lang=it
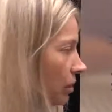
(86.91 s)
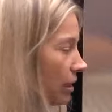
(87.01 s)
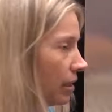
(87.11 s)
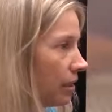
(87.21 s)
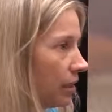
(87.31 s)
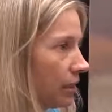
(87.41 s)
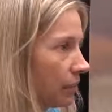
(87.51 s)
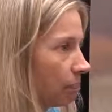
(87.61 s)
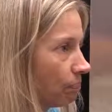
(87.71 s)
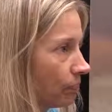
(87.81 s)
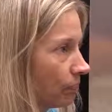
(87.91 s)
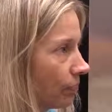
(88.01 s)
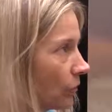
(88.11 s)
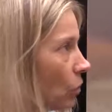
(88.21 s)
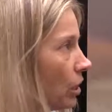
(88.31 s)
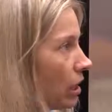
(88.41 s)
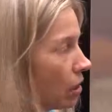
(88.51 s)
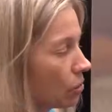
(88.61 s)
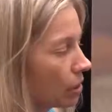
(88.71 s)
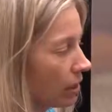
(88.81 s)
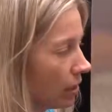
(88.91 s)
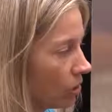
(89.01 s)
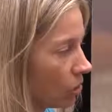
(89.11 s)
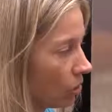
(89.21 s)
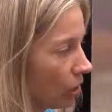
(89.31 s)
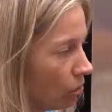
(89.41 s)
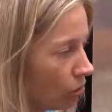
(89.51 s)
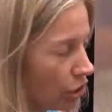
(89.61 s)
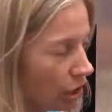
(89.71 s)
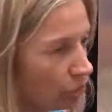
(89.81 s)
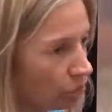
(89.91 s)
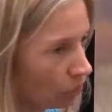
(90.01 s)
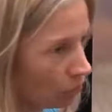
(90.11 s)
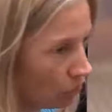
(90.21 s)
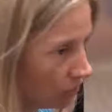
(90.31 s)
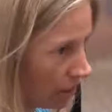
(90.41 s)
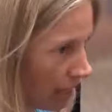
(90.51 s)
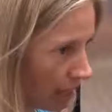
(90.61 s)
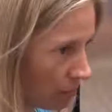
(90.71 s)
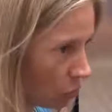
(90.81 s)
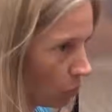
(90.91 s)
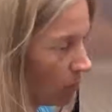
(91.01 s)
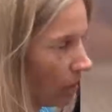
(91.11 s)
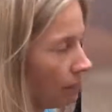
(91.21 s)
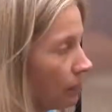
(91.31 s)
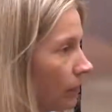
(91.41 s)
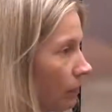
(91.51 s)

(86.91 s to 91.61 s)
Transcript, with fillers: mh, mm, non era lo stesso dell'oggetto che noi vediamo, ma